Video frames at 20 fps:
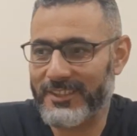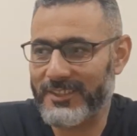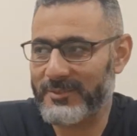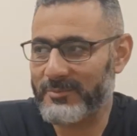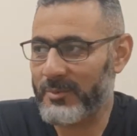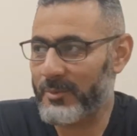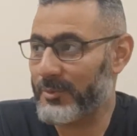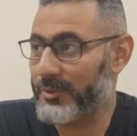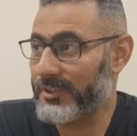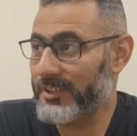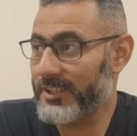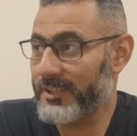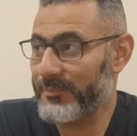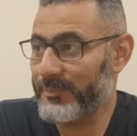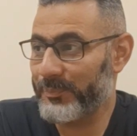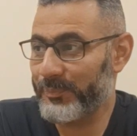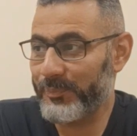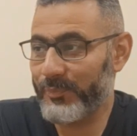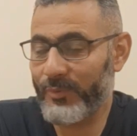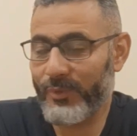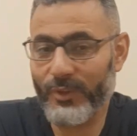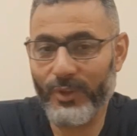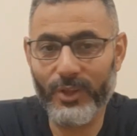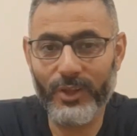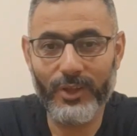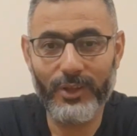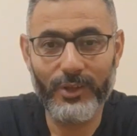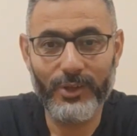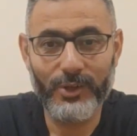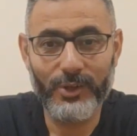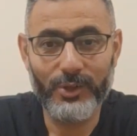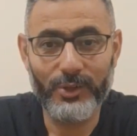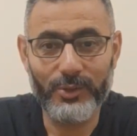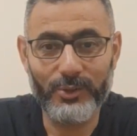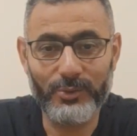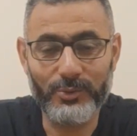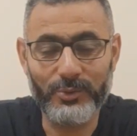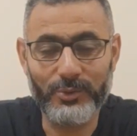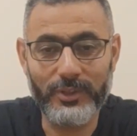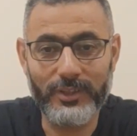ما بينا
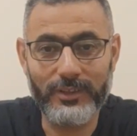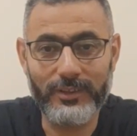و...